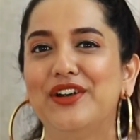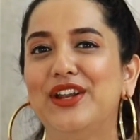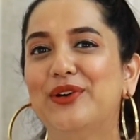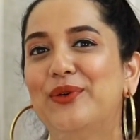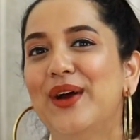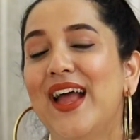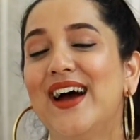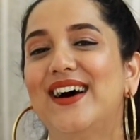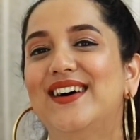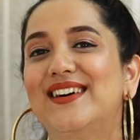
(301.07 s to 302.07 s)
वीडियो
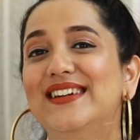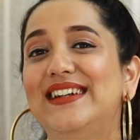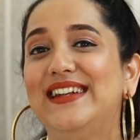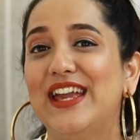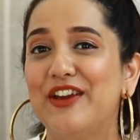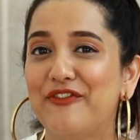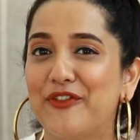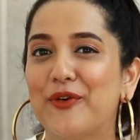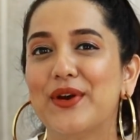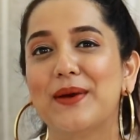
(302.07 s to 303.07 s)
डे
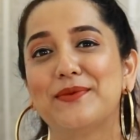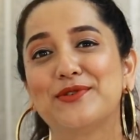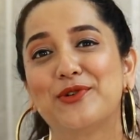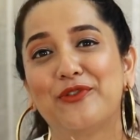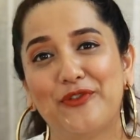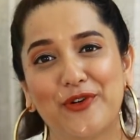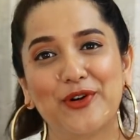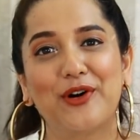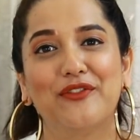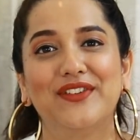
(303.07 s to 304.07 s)
फोर एपिसोड
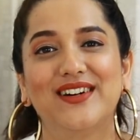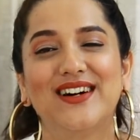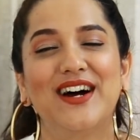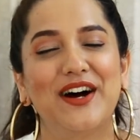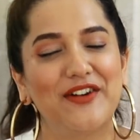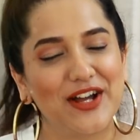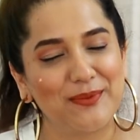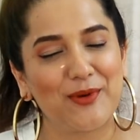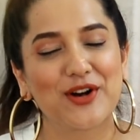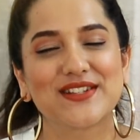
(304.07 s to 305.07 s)
फोर ऑफ द
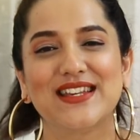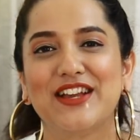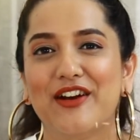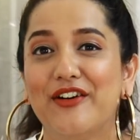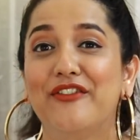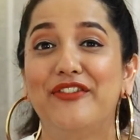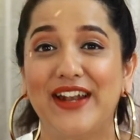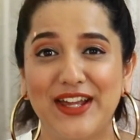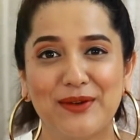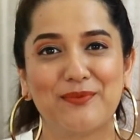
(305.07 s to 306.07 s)
अनबॉक्सिंग
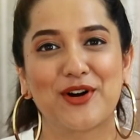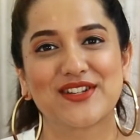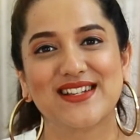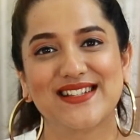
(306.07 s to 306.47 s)
वेडिंग अनबॉक्सिंग